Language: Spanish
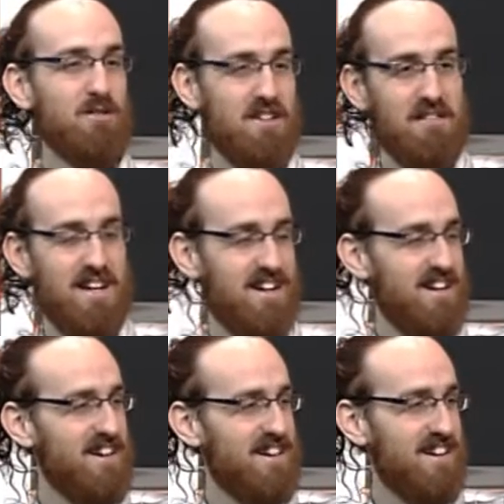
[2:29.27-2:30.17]

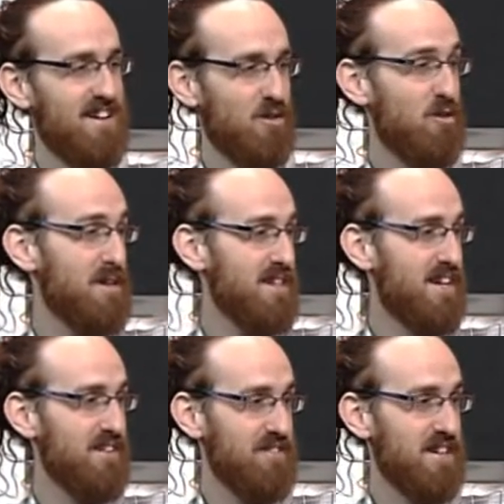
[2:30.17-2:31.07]
motiva el
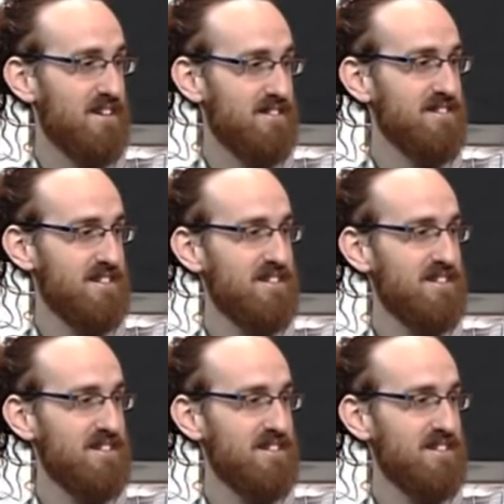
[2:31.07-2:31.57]
documental al final, ¿no?